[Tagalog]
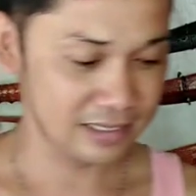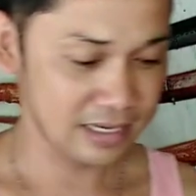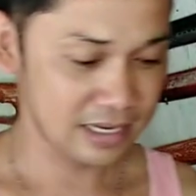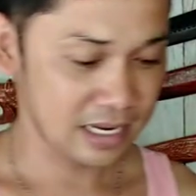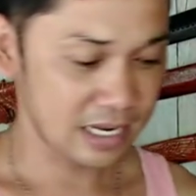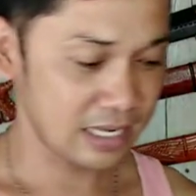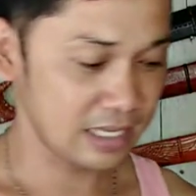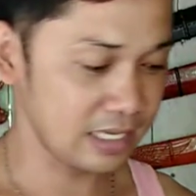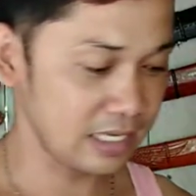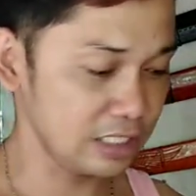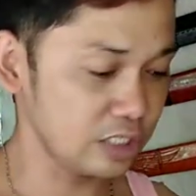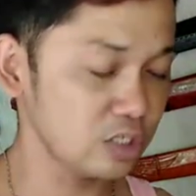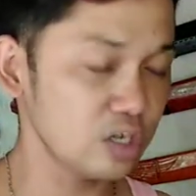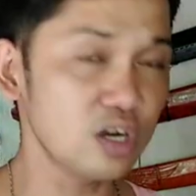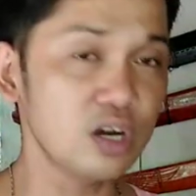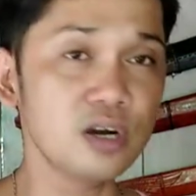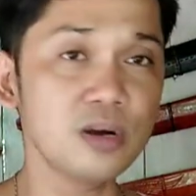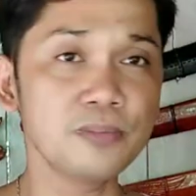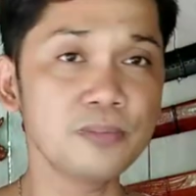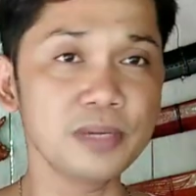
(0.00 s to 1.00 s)
Ayan, so
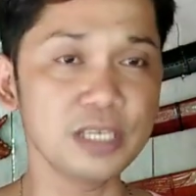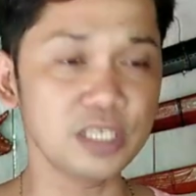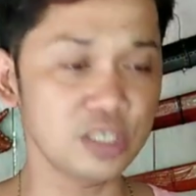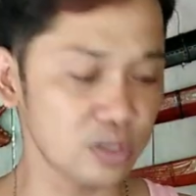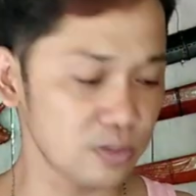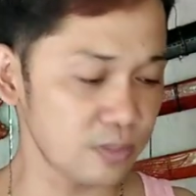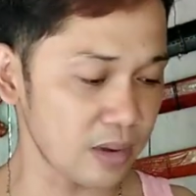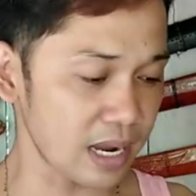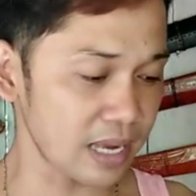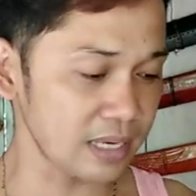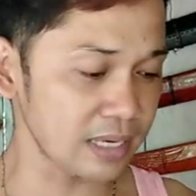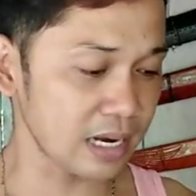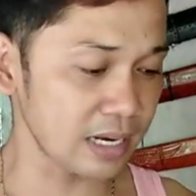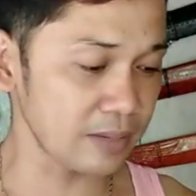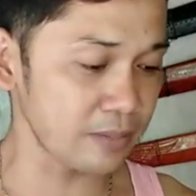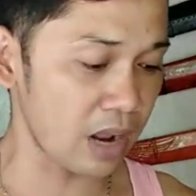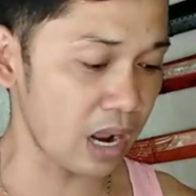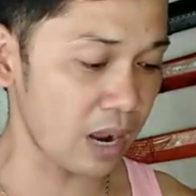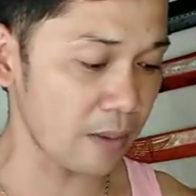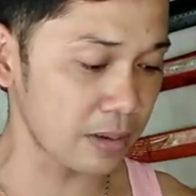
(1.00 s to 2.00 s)
medyo maganda rin mga
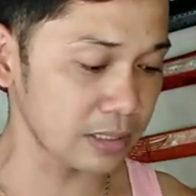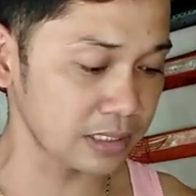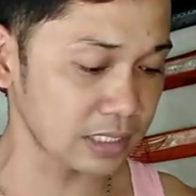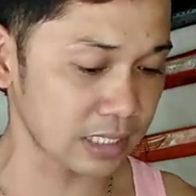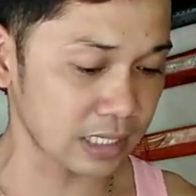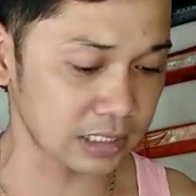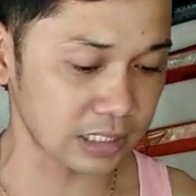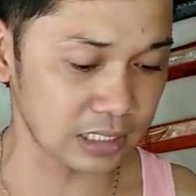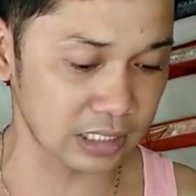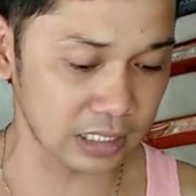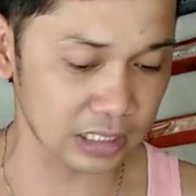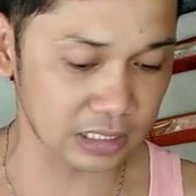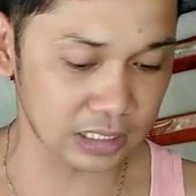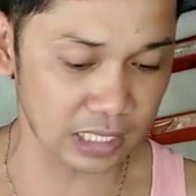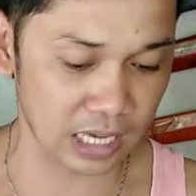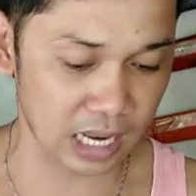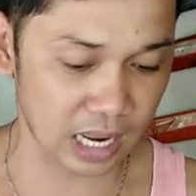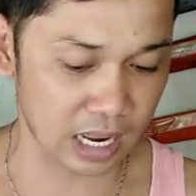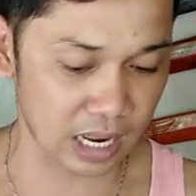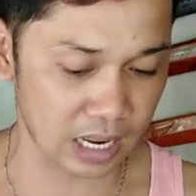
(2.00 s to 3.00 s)
kamater kasi hindi
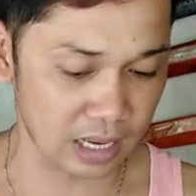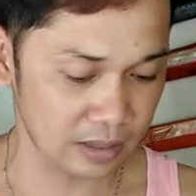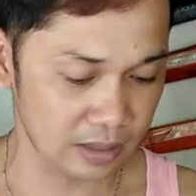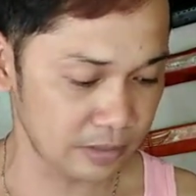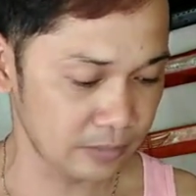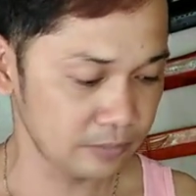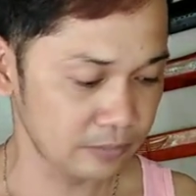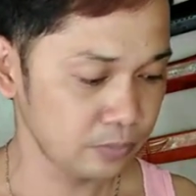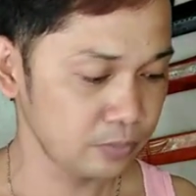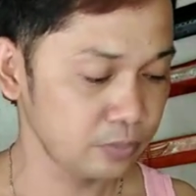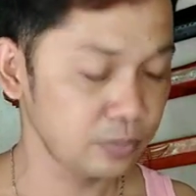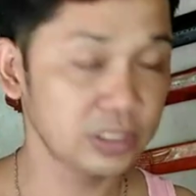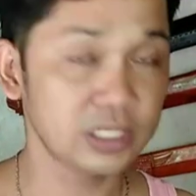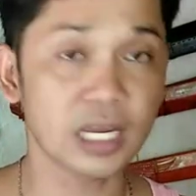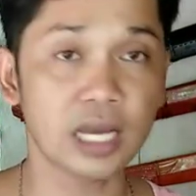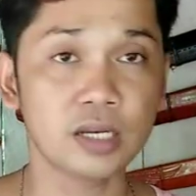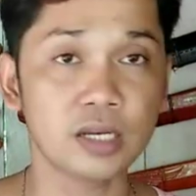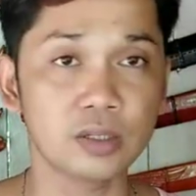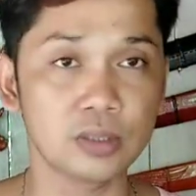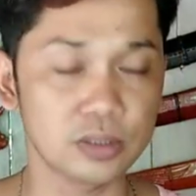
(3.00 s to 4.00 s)
sila
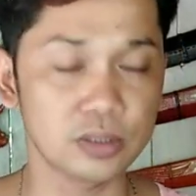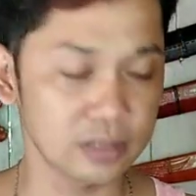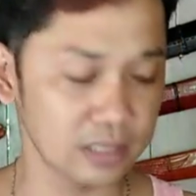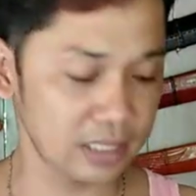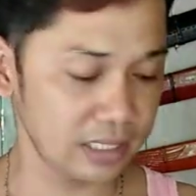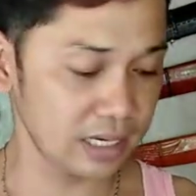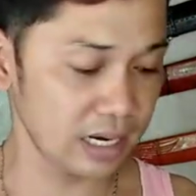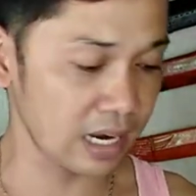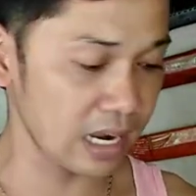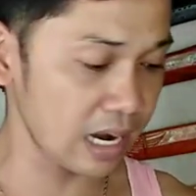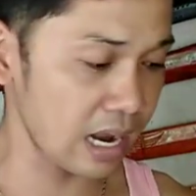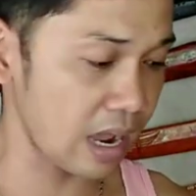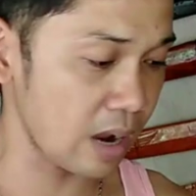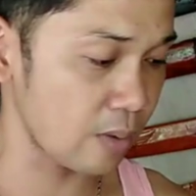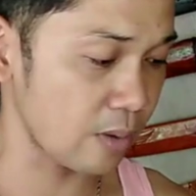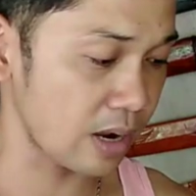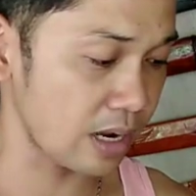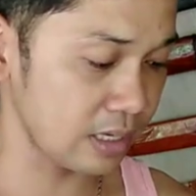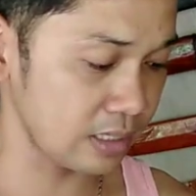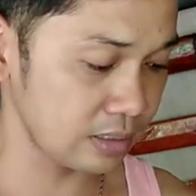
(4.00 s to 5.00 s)
masyadong kinakalawang.
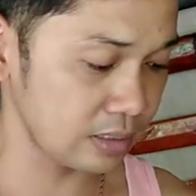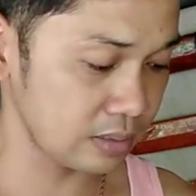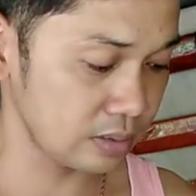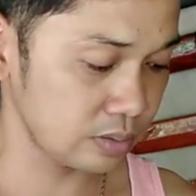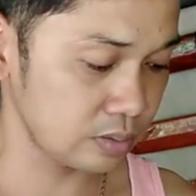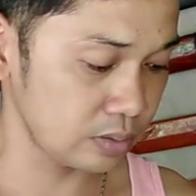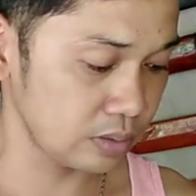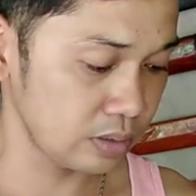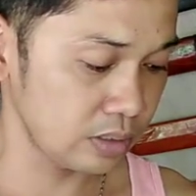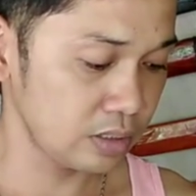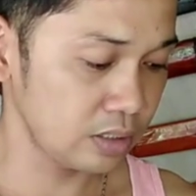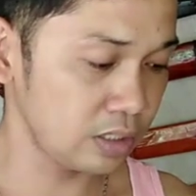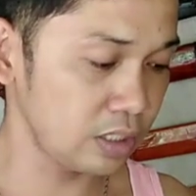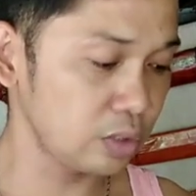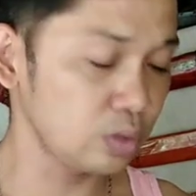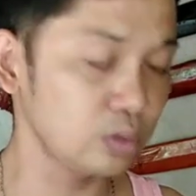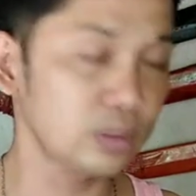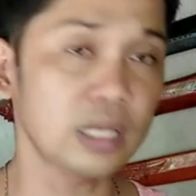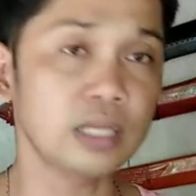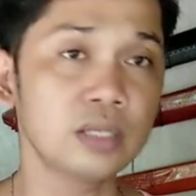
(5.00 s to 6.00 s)
Di
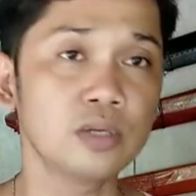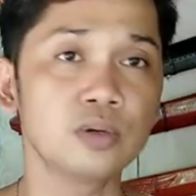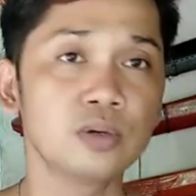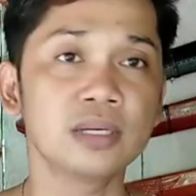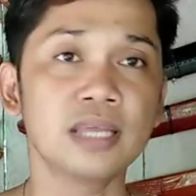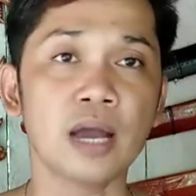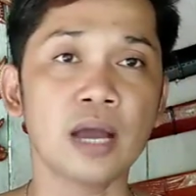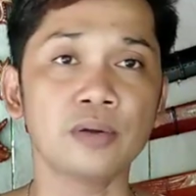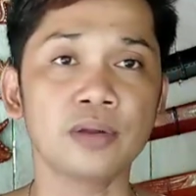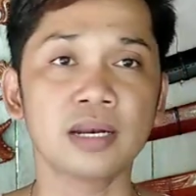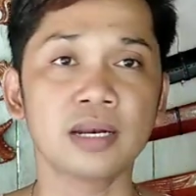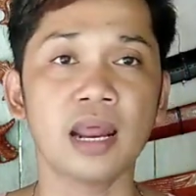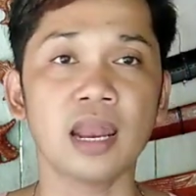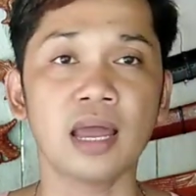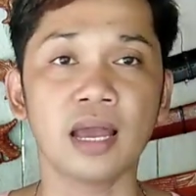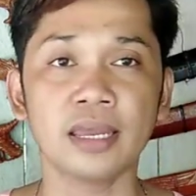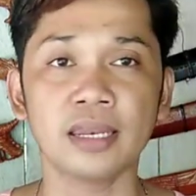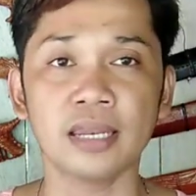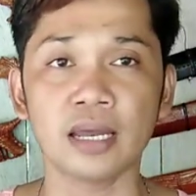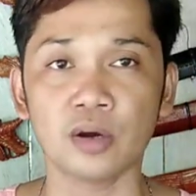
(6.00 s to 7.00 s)
tulad nung di ako naglalagay
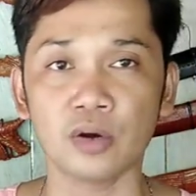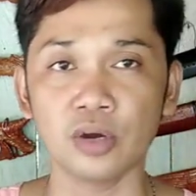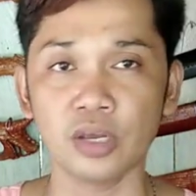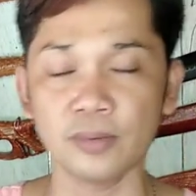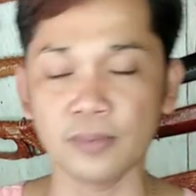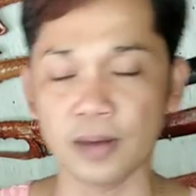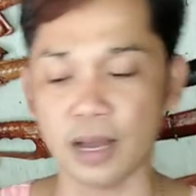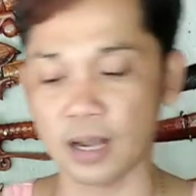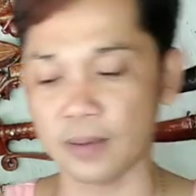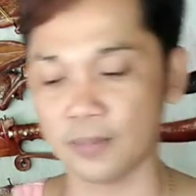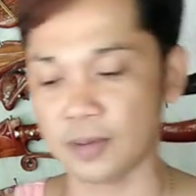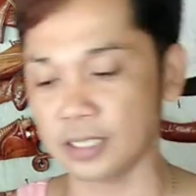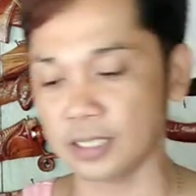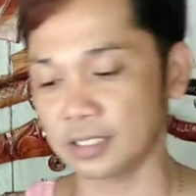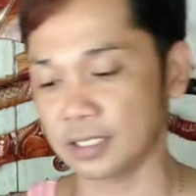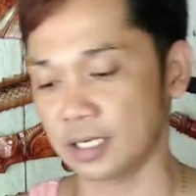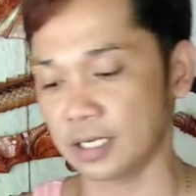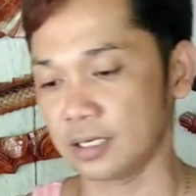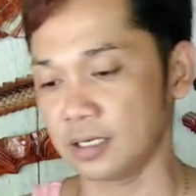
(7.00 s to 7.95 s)
ng oil mga kamaster.